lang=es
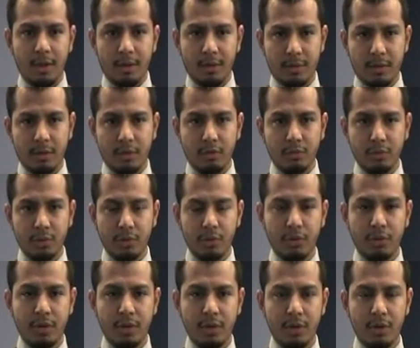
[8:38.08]
Se nos
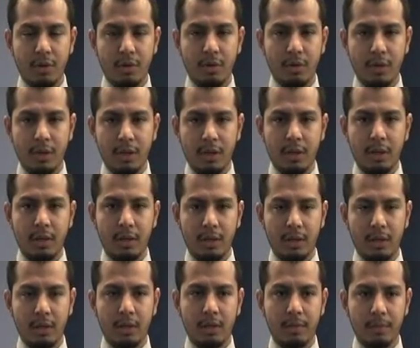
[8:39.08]
murió un hijo
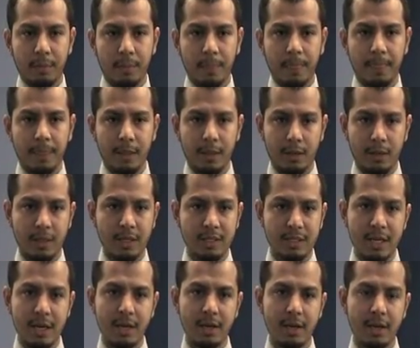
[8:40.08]
y
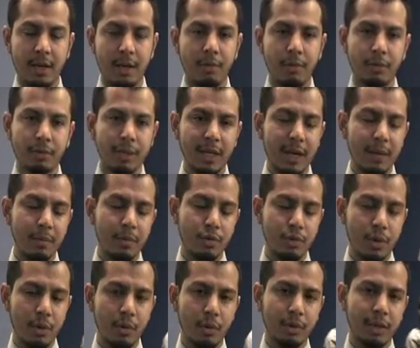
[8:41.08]
decían que abortáramos,
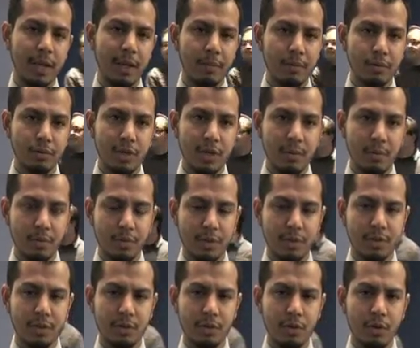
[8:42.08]
no abortamos, creímos en
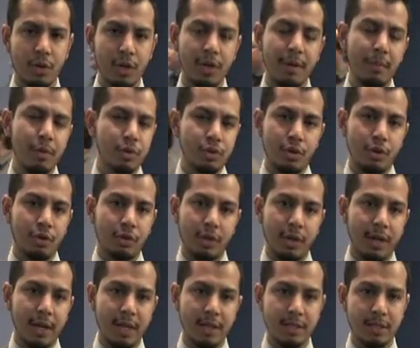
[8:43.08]
el Señor, íbamos en otra
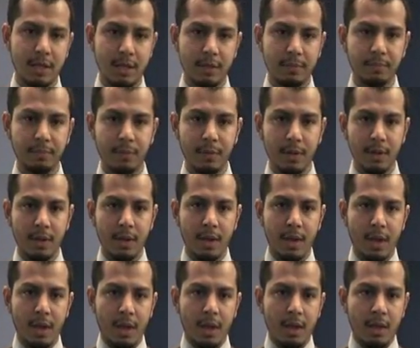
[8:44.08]
iglesia.
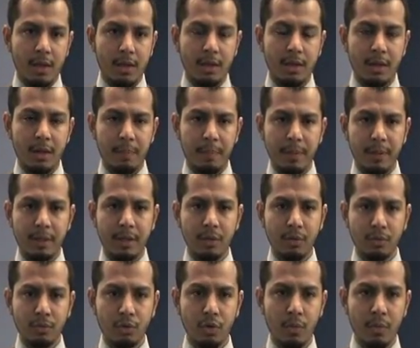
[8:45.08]
Y de repente
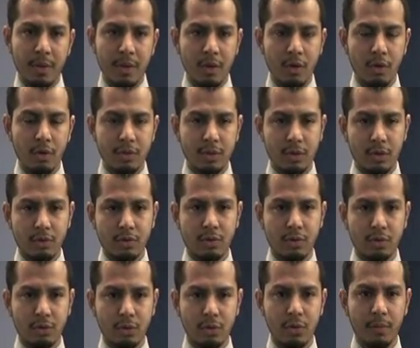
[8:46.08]
un domingo se nos
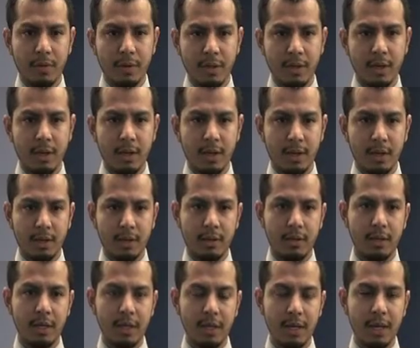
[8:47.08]
ocurrió venir
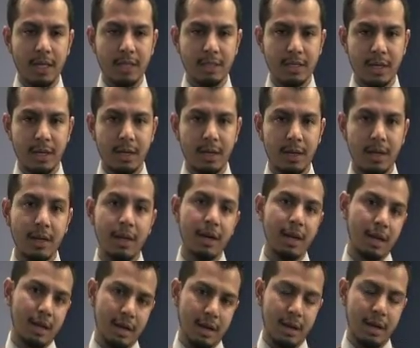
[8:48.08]
a la iglesia que
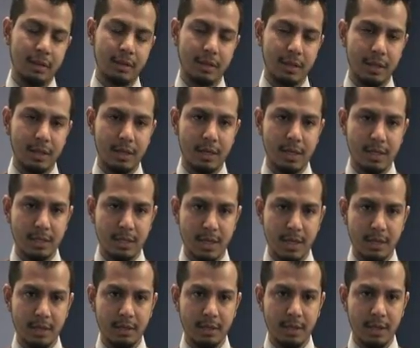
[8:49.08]
era la Catedral del
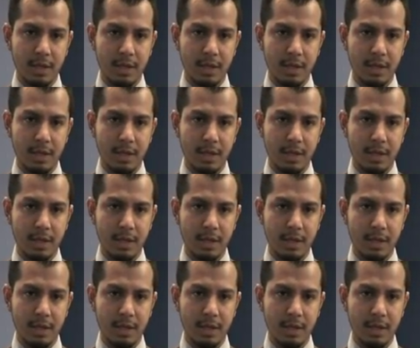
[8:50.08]
Cristal